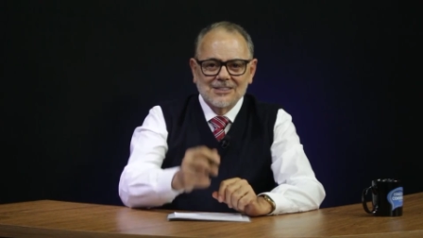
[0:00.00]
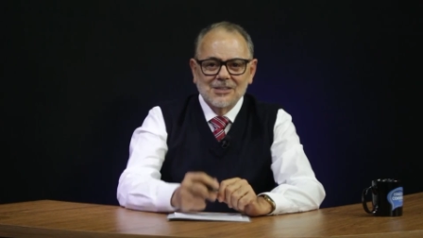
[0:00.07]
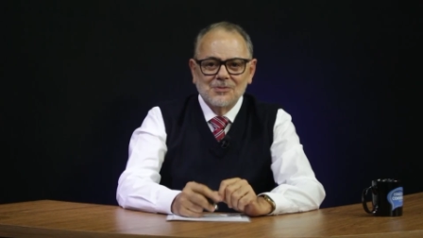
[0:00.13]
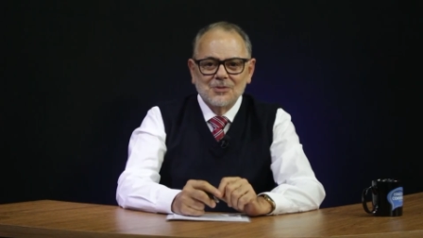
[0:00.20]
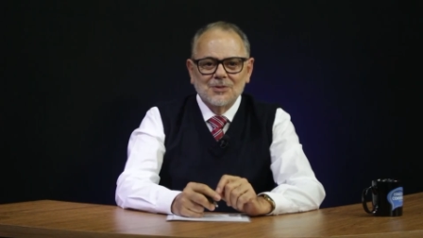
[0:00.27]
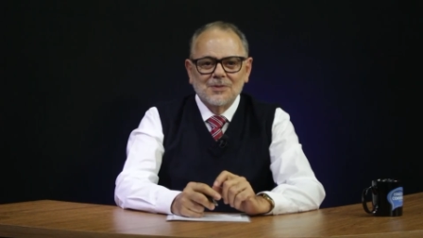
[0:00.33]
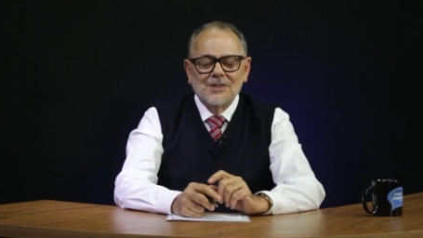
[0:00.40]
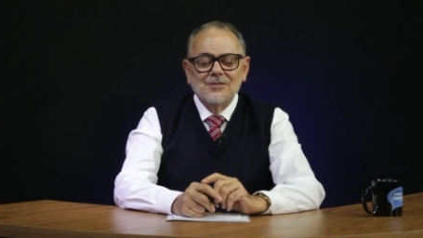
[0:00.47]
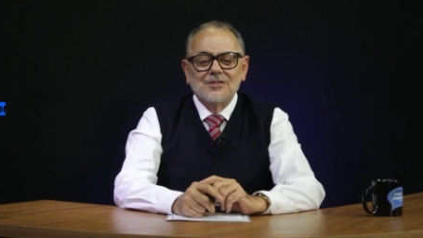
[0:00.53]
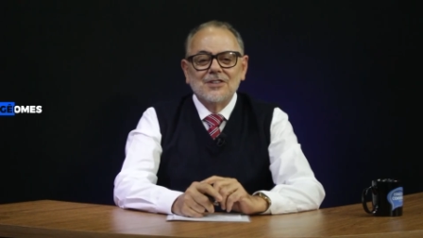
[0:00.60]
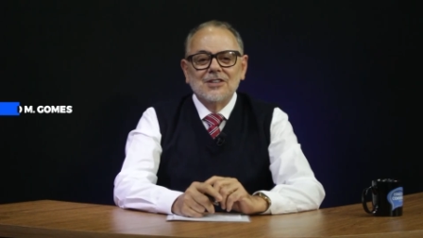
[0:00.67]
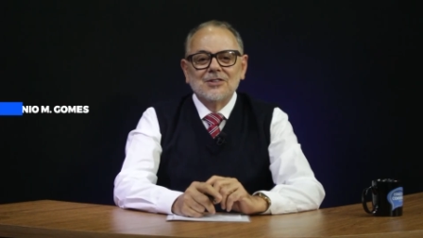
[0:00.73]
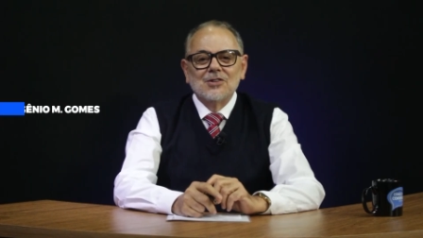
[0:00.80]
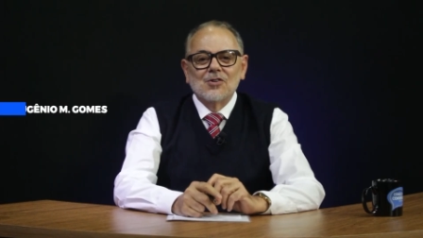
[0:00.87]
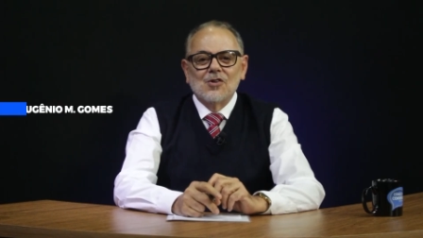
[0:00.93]
seja muito
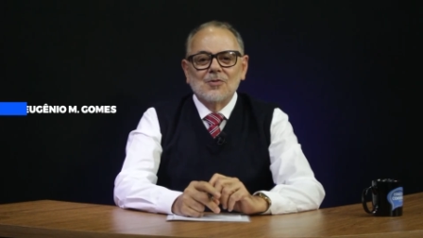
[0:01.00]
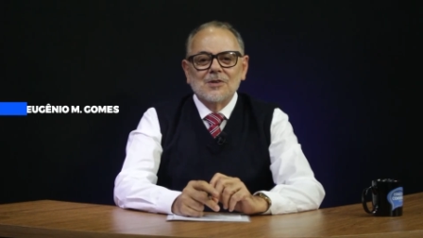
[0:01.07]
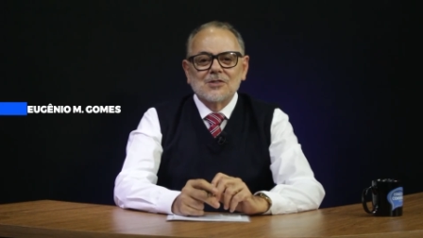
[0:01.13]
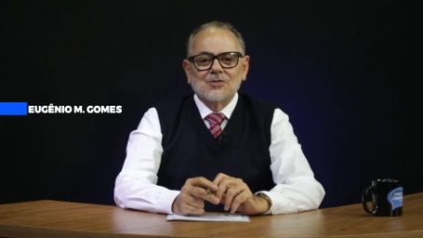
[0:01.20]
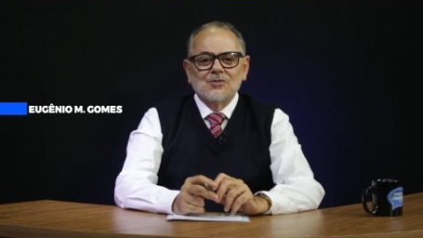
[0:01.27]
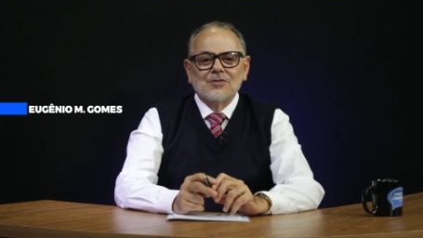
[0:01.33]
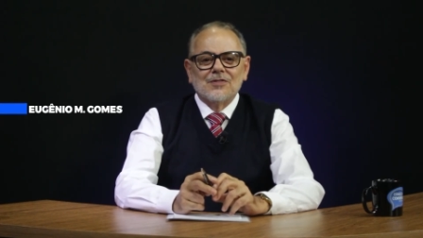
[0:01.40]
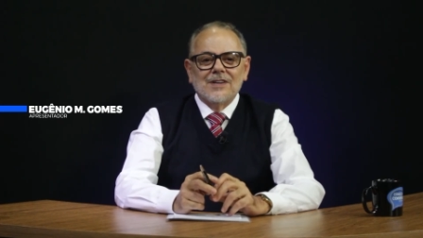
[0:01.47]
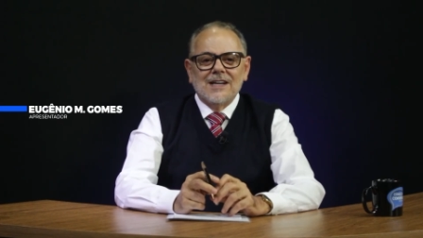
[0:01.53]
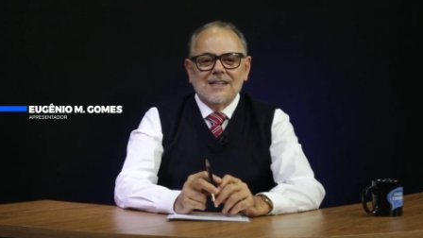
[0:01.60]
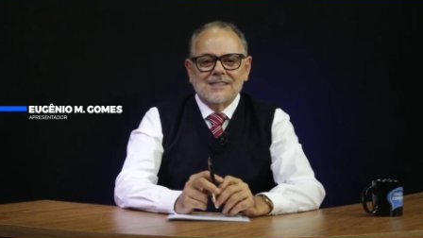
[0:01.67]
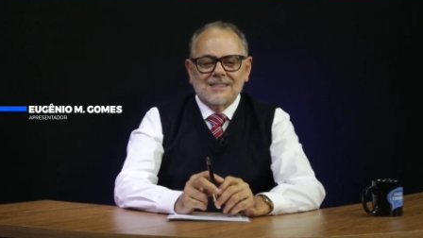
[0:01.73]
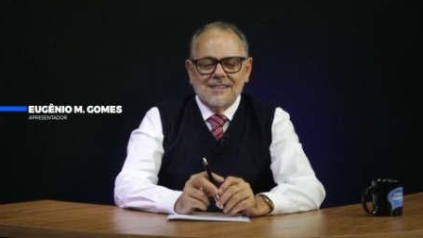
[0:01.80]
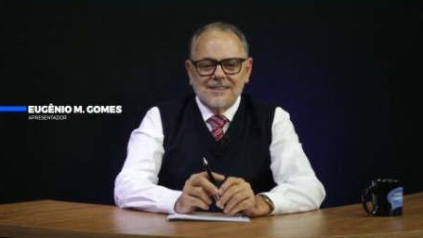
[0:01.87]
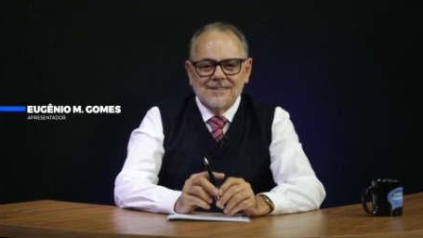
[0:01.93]
bem-vindo ao Começo
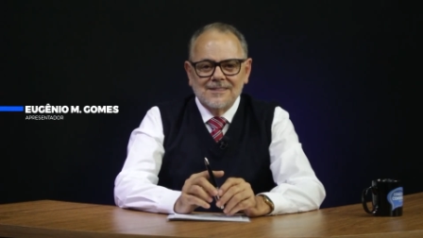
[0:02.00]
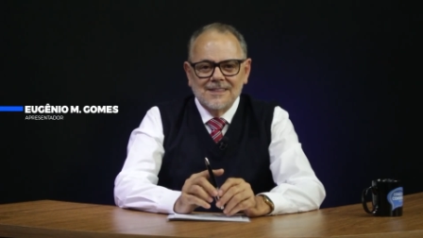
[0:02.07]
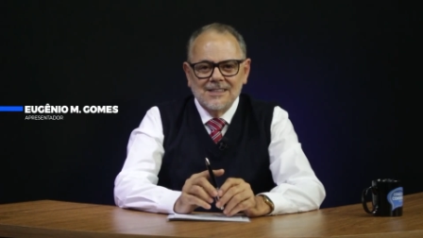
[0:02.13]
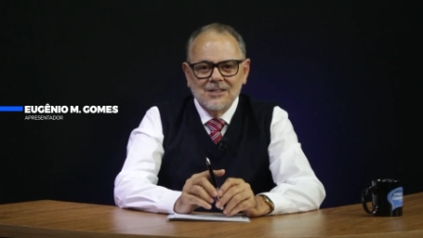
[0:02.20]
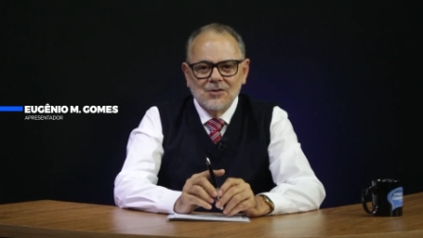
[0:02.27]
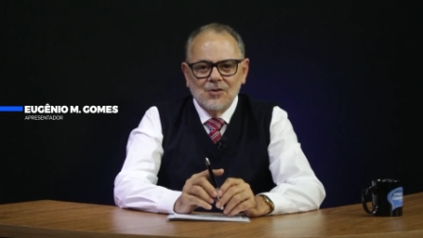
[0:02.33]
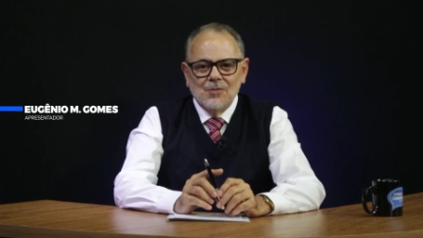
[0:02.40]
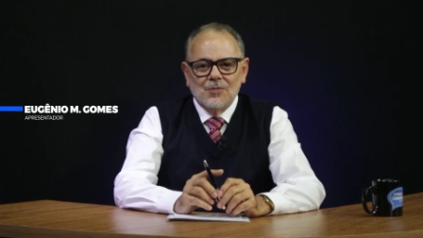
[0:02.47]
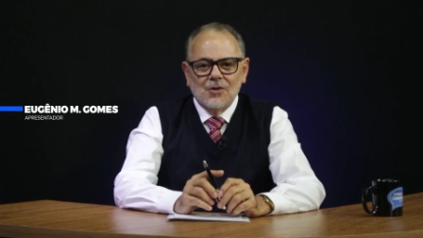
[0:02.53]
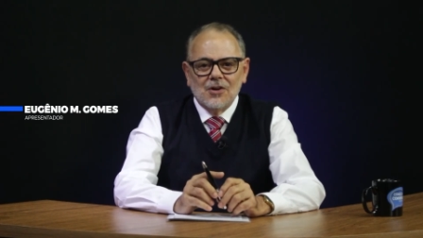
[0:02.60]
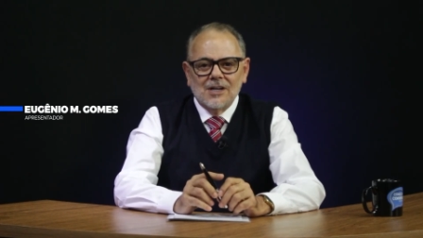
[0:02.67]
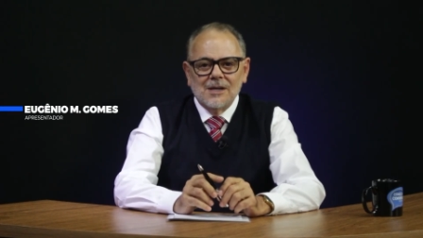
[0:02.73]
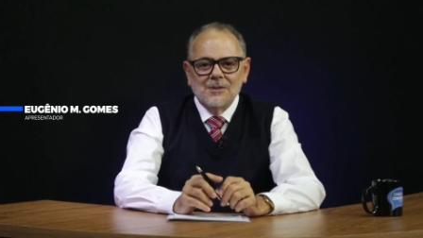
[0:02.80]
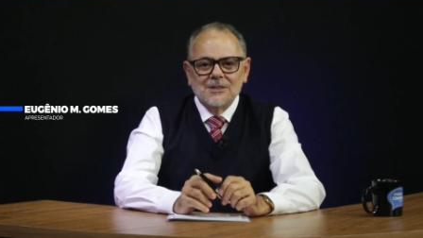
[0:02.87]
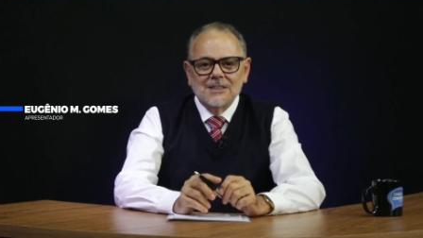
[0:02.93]
Conversa, o
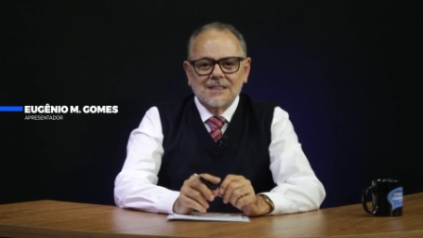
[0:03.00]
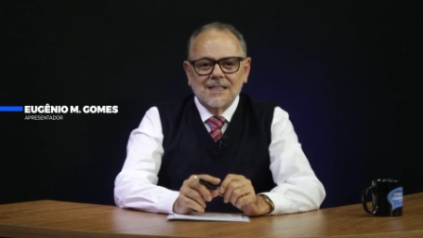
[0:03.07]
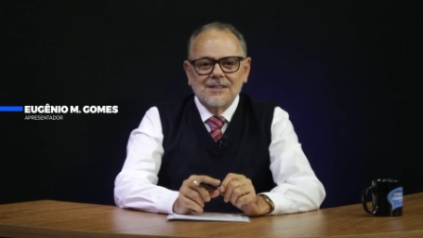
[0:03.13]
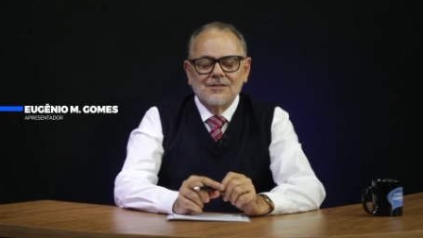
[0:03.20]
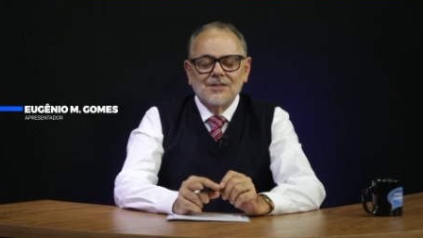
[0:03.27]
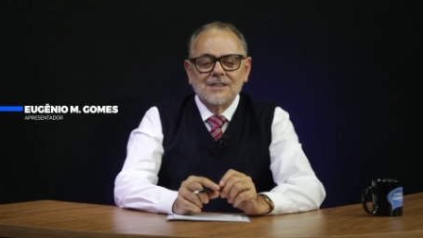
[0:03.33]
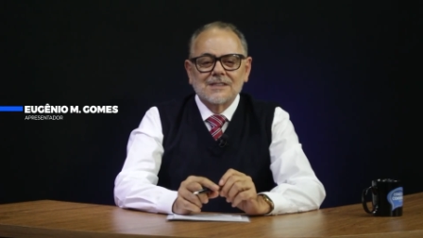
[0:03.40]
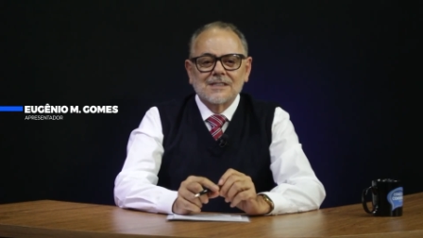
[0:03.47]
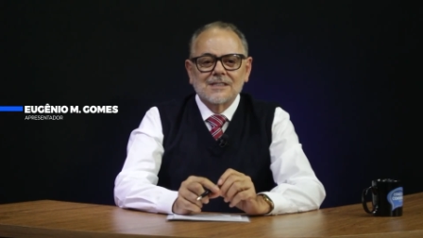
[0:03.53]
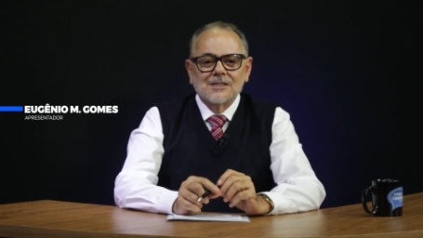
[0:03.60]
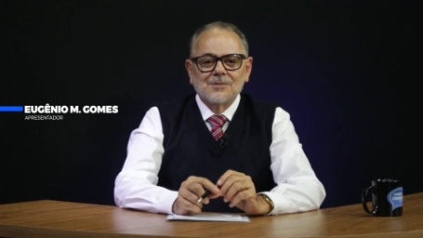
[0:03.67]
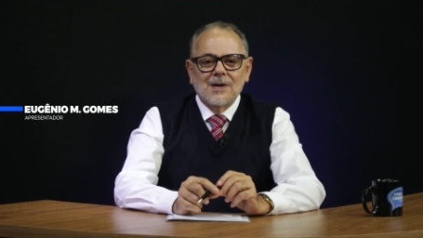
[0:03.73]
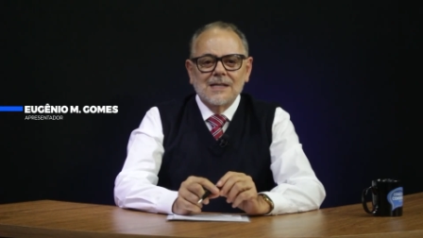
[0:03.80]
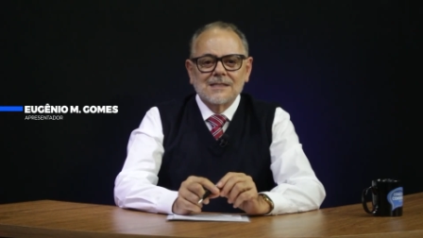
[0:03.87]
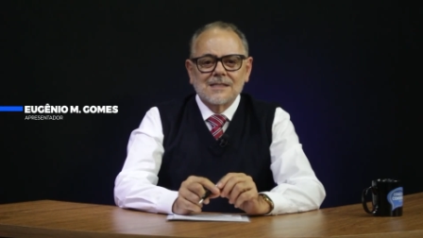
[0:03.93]
programa de
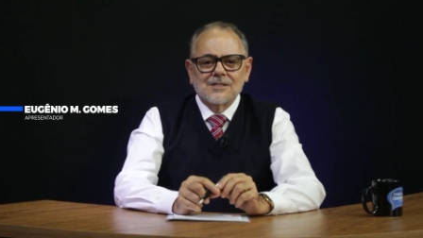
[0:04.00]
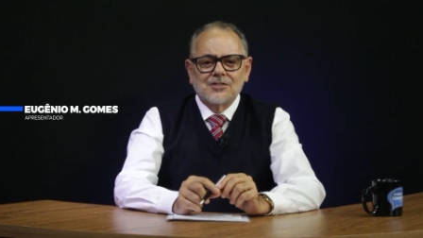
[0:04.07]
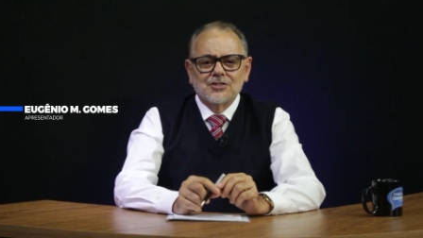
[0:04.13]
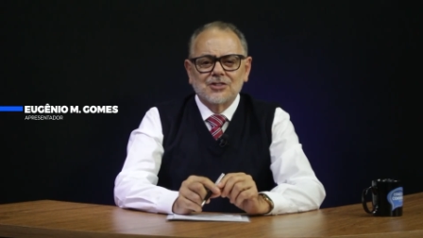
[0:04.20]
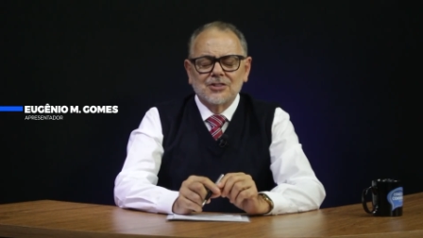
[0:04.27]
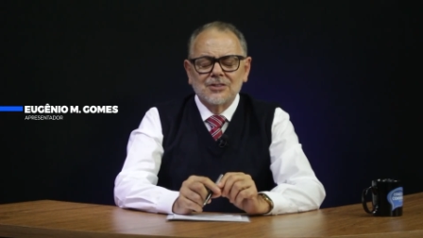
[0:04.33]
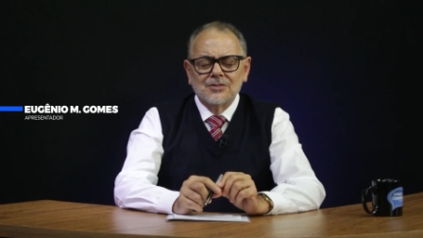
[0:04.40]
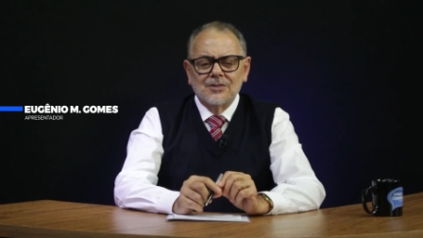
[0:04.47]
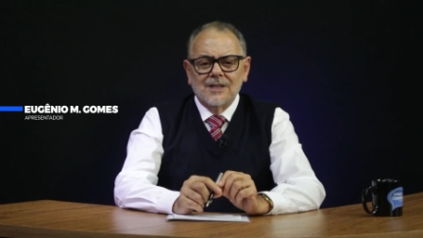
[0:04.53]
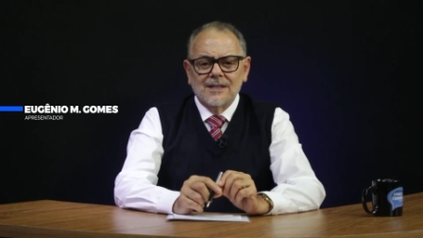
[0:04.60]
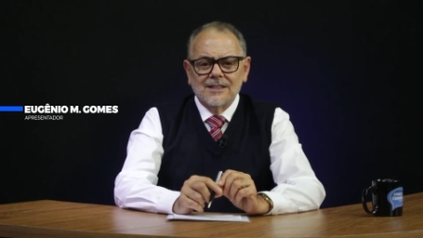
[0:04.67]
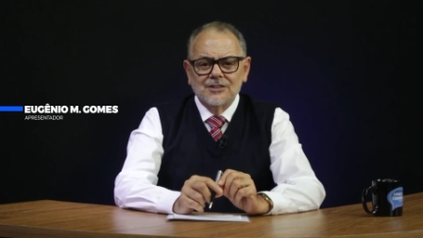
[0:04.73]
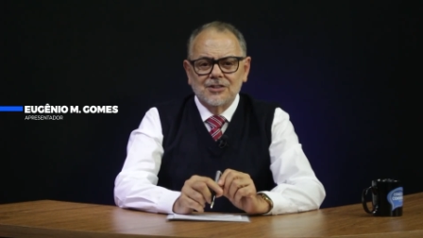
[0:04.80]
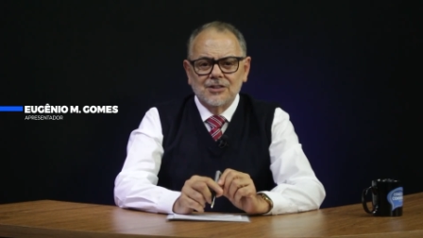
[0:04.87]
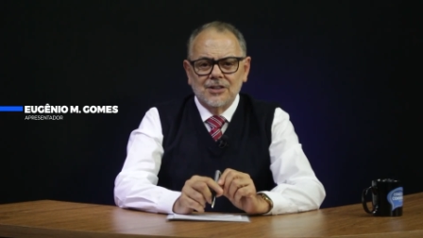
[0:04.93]
entrevistas mais assistido na
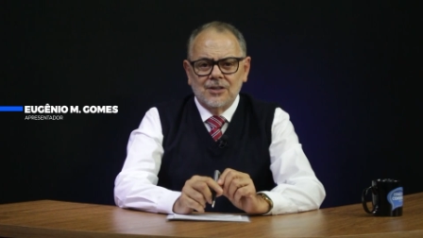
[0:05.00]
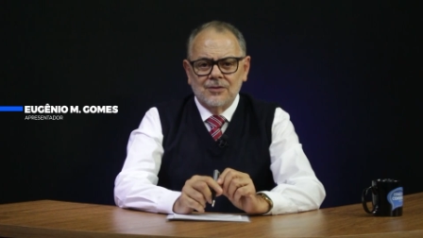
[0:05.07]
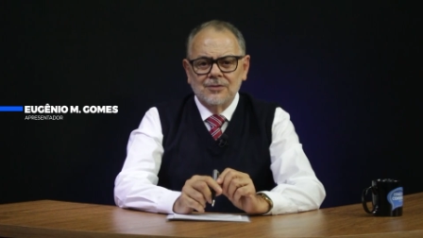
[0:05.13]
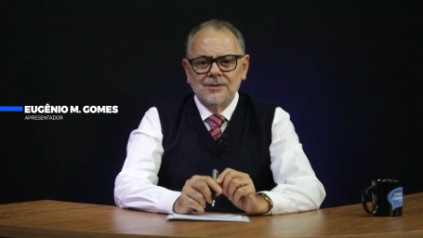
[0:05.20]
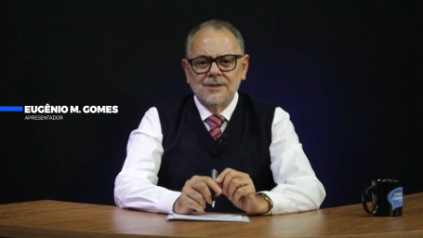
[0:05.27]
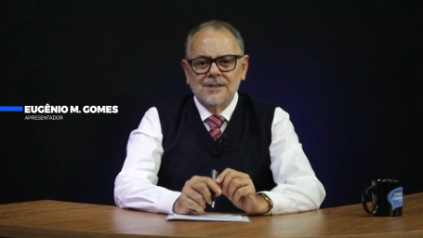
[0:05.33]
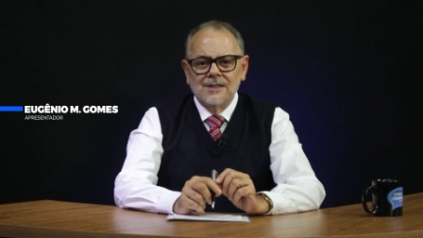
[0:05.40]
região,